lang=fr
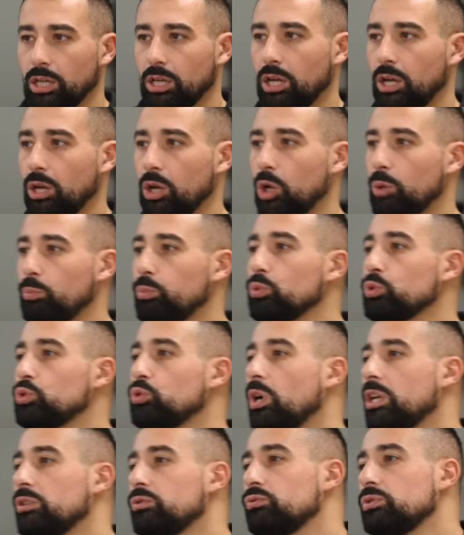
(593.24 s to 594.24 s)
Euh,
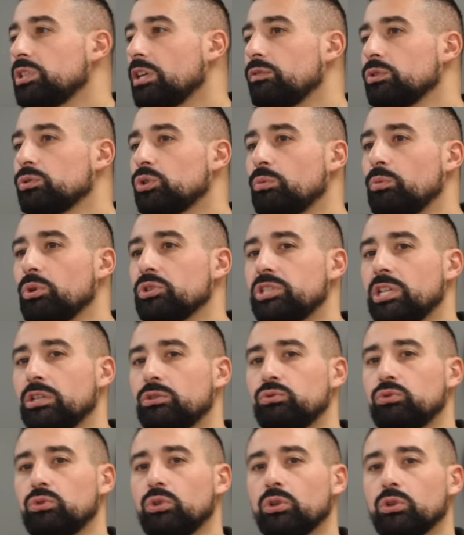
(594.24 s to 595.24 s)
bonjour à tous, avant de commencer le
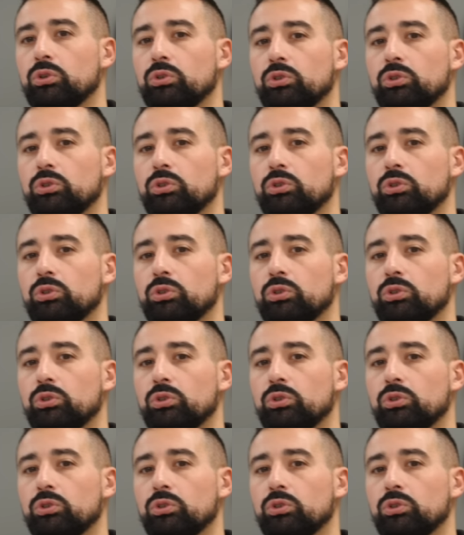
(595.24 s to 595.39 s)
cours,